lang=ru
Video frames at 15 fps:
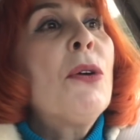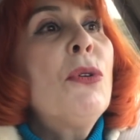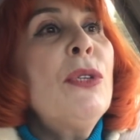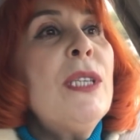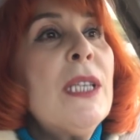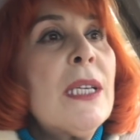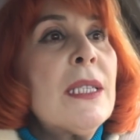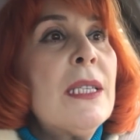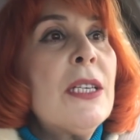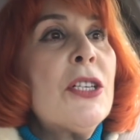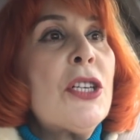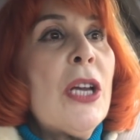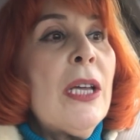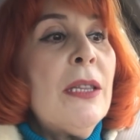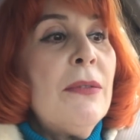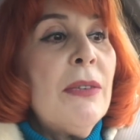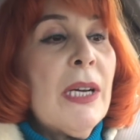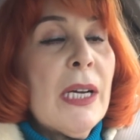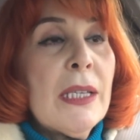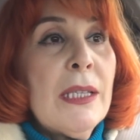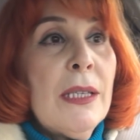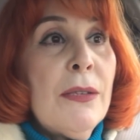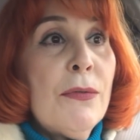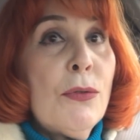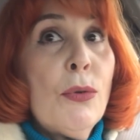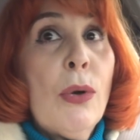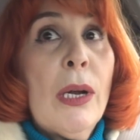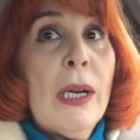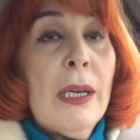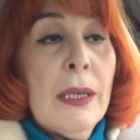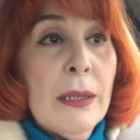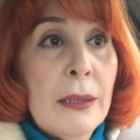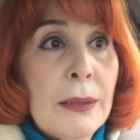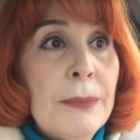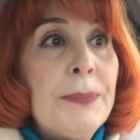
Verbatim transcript: Он не разрешает выходить в туалет